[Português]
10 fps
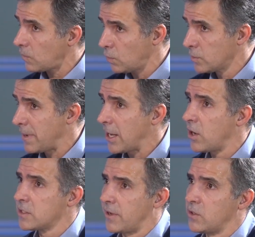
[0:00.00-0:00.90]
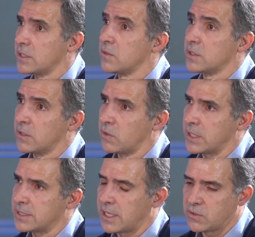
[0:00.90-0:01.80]
os maiores valores estão sendo
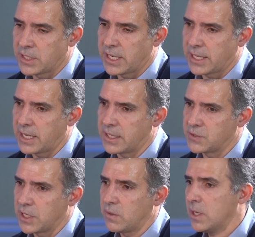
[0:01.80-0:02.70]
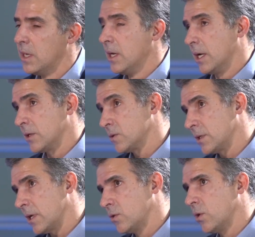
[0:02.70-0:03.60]
alcançados já naquela região, então você
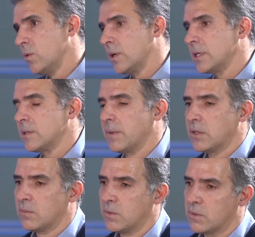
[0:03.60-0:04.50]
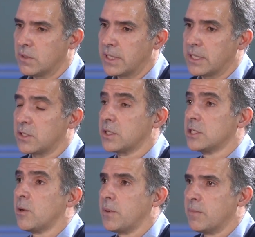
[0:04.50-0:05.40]
tem todo um crescimento muito grande. Acho que
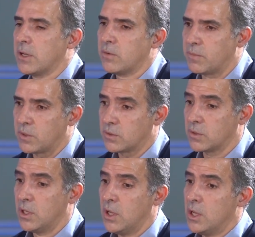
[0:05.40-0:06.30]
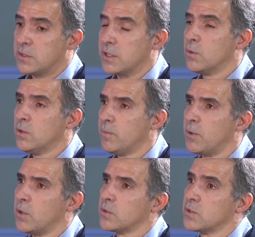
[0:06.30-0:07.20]
esse é o primeiro ponto. Segundo
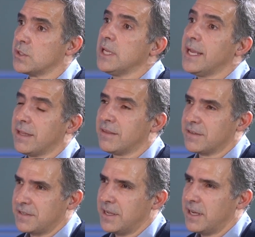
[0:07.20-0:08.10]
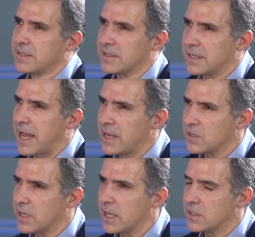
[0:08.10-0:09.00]
ponto, sim, é a terceira
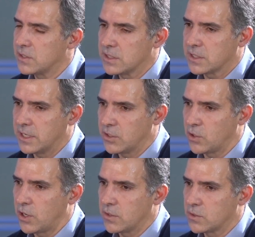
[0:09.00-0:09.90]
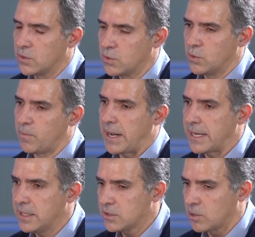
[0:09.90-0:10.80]
cidade né, de escritórios do, do,
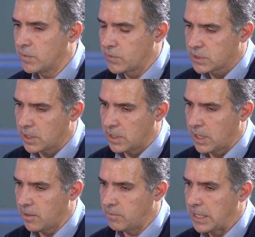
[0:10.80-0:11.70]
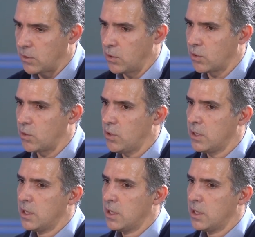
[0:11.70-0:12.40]
país, como você bem colocou,